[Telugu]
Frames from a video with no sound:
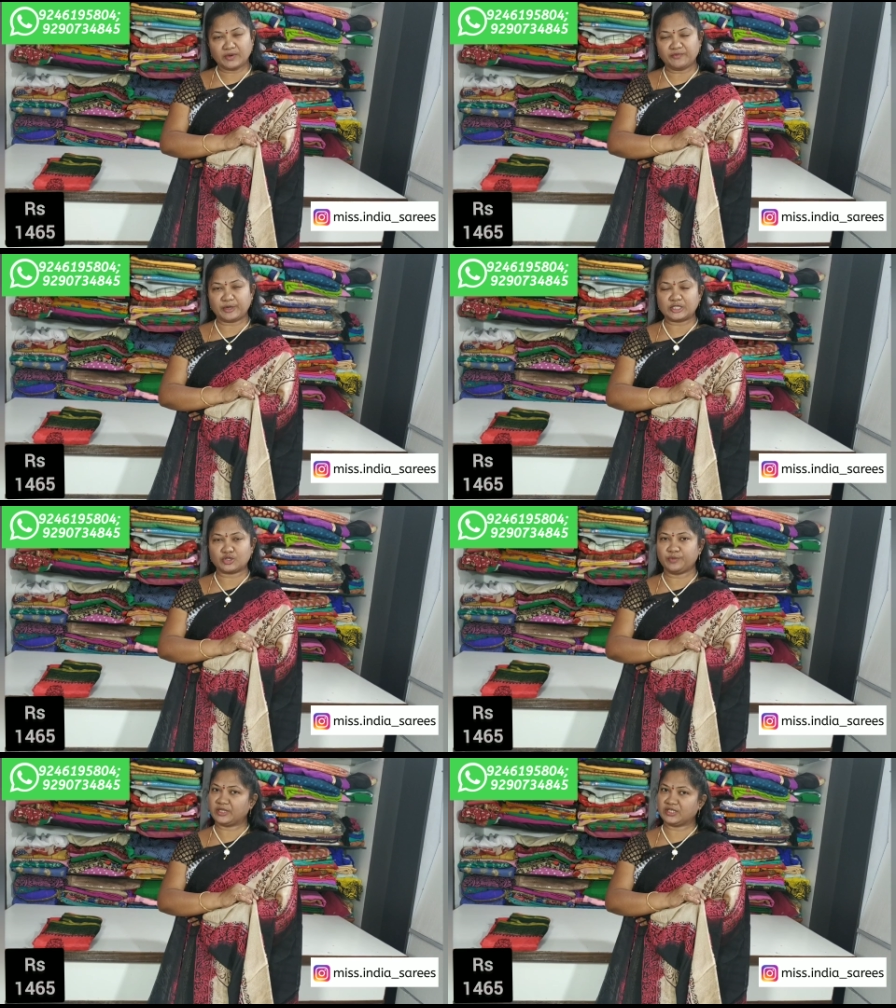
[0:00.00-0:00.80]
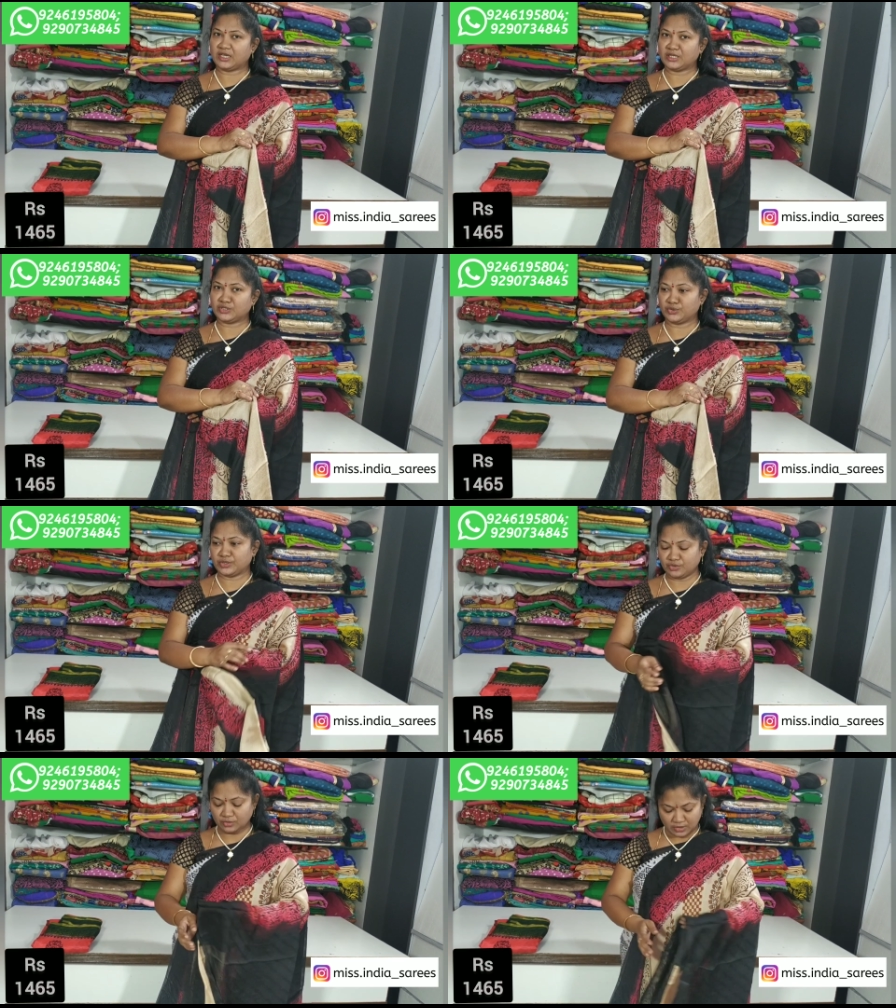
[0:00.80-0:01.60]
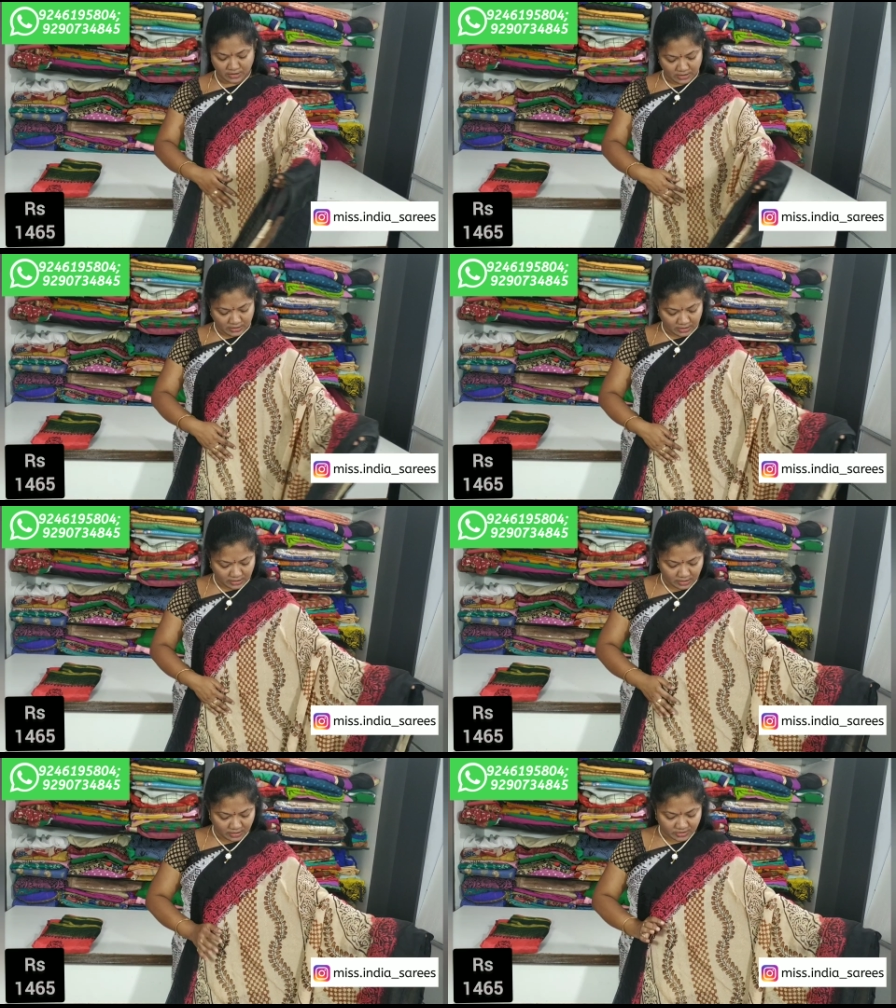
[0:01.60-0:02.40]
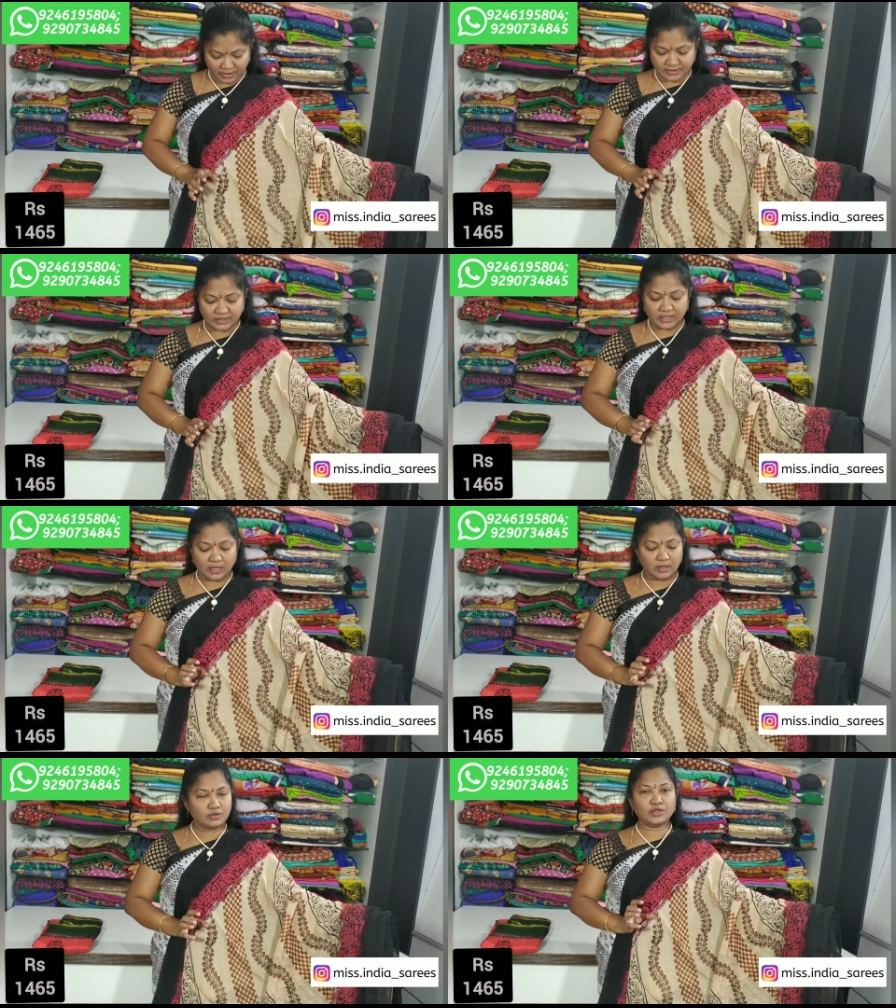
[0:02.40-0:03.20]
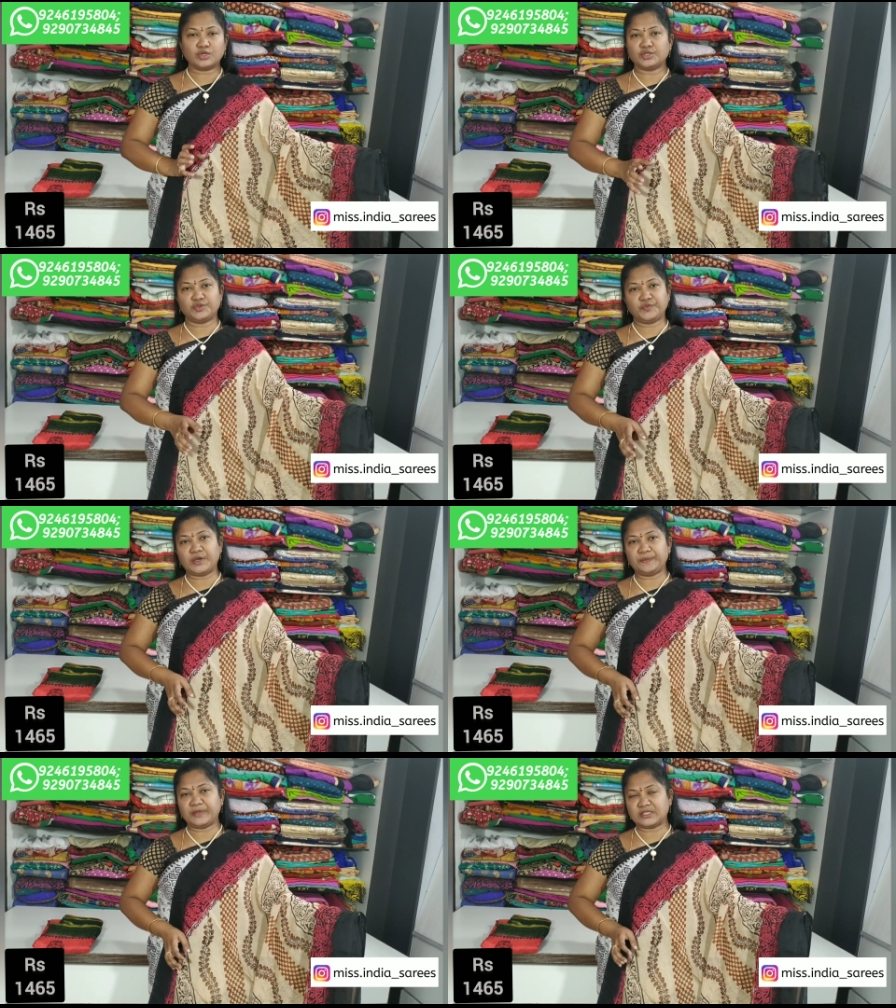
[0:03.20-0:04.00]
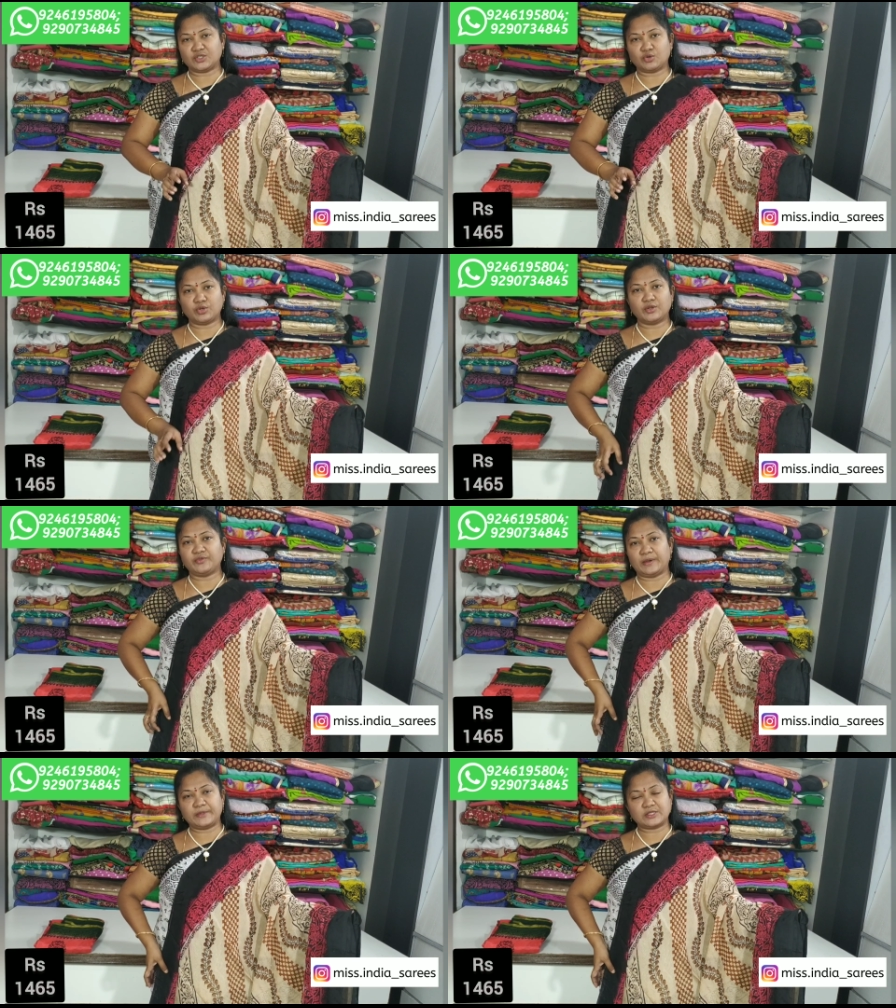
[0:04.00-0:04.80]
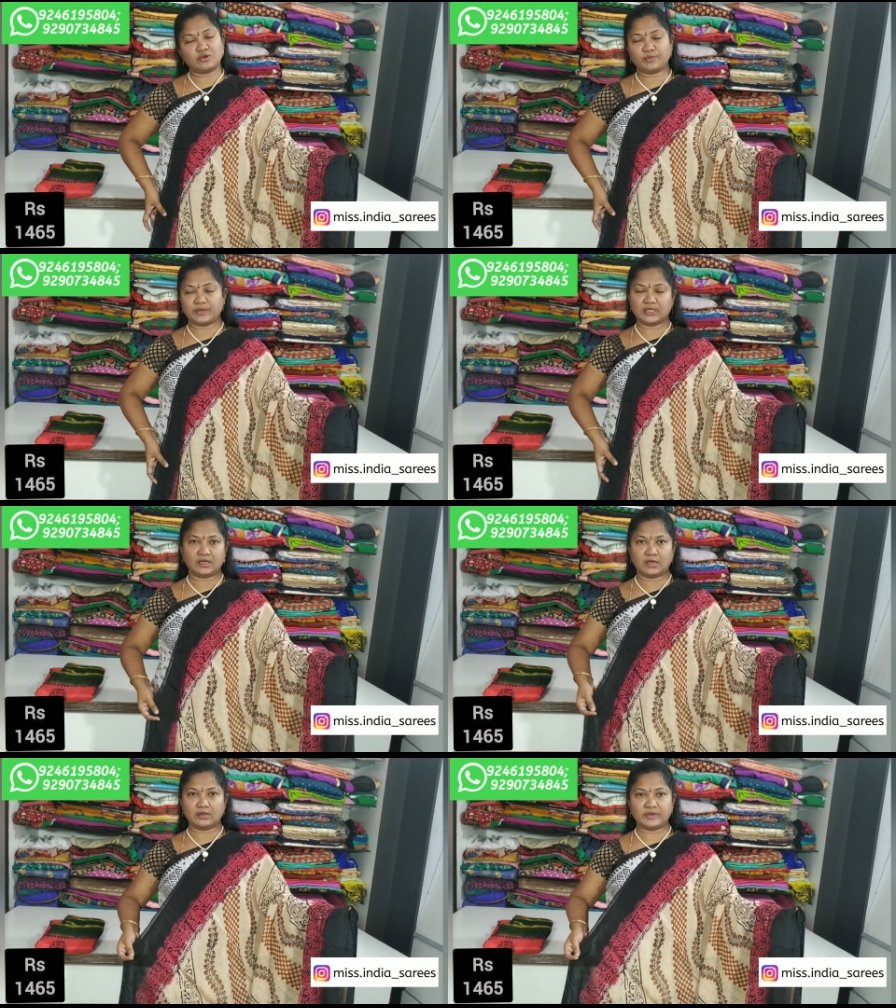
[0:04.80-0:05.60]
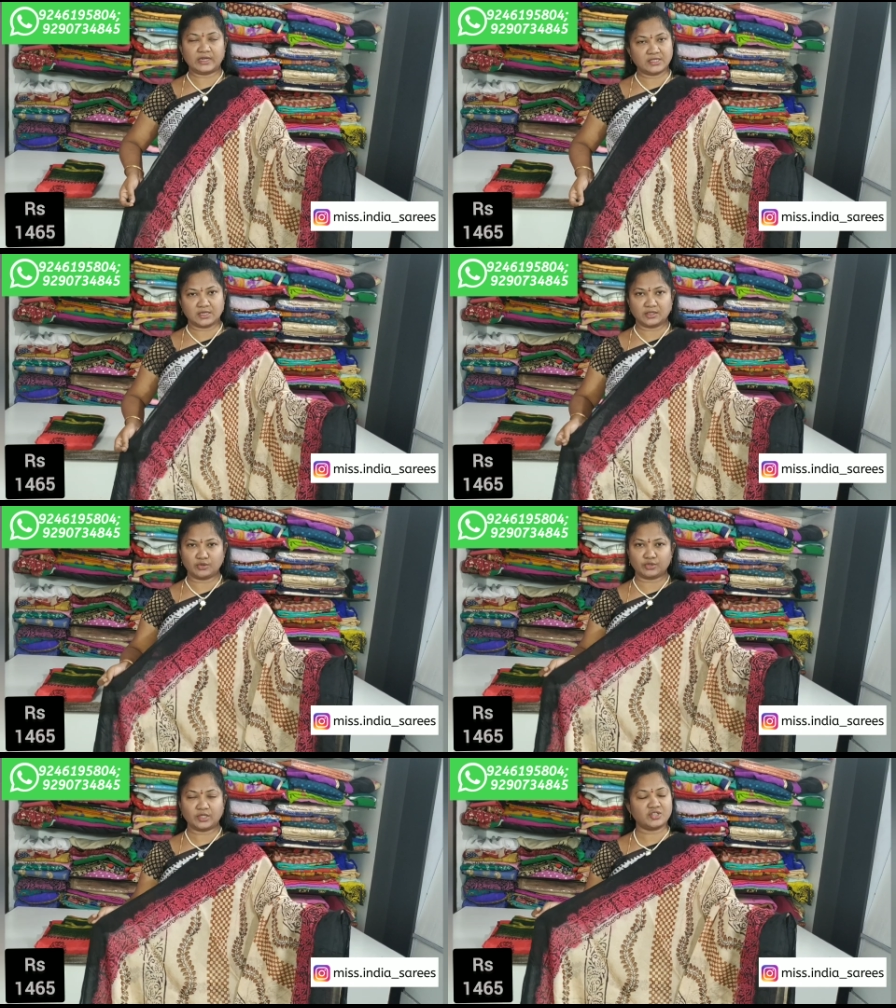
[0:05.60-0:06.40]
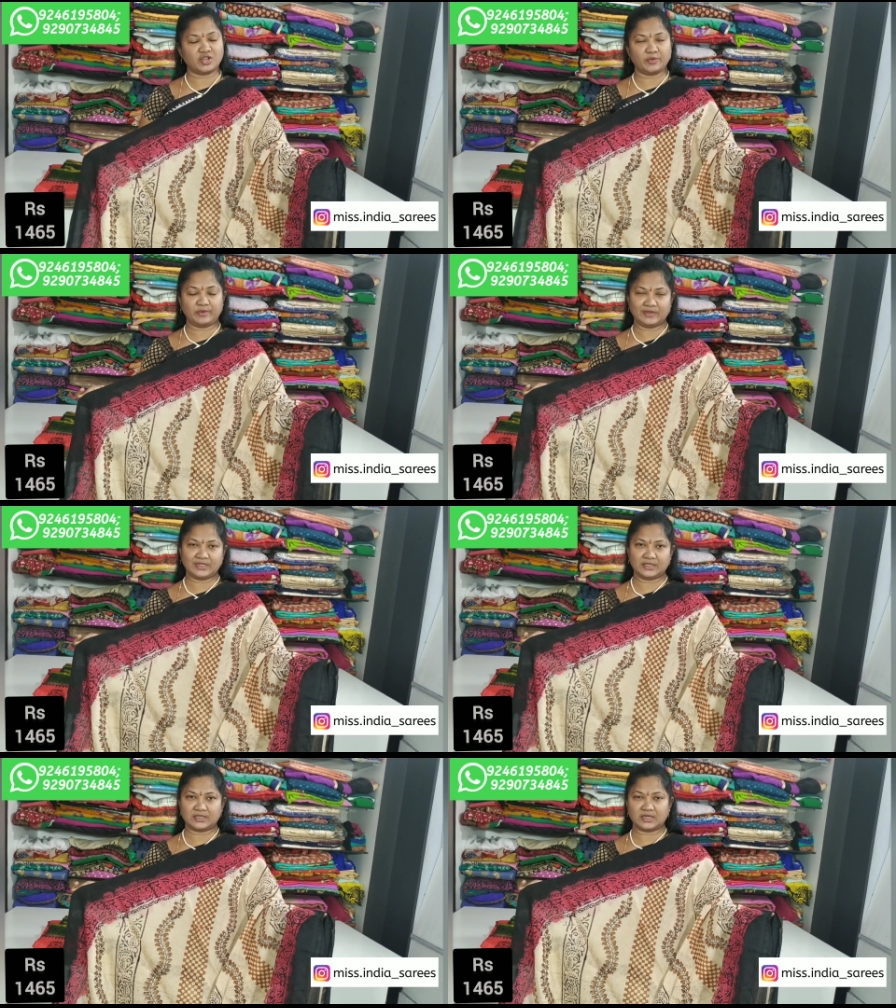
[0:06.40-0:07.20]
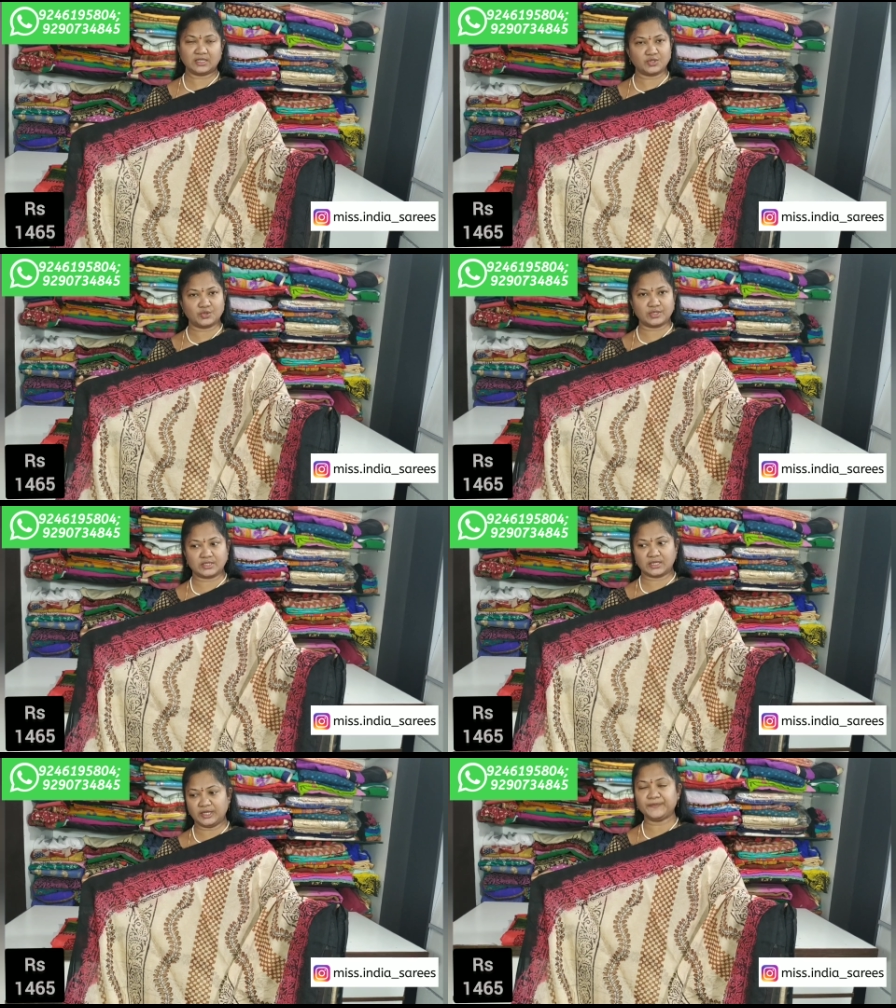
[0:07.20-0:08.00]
ఆఫ్ ప్రింట్స్ కూడా మీరు చాలా చూడొచ్చు జార్జెటే కాదు దీంట్లో షిఫాన్ మిక్సింగ్తో కూడిన ఫ్యాబ్రిక్స్లో కూడా మన దగ్గర ఆల్ వెరైటీస్ అనేది దొరుకుతాయి షాప్ విజిట్ చేసినట్లయితే చూడొచ్చండి